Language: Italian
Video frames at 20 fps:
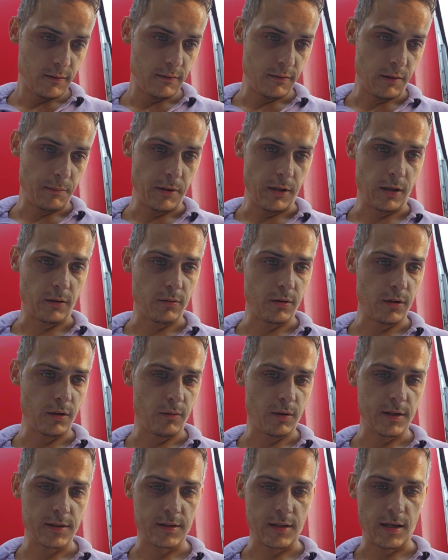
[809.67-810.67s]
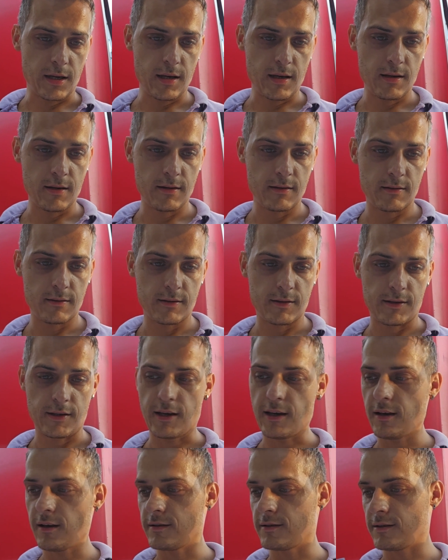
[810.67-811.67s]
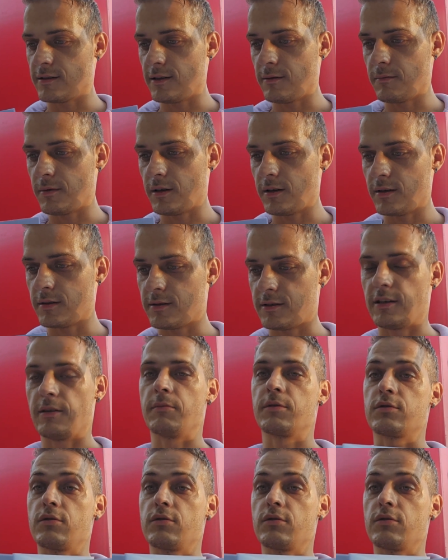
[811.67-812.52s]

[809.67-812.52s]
va bene quindi questa è sì, sime, sime.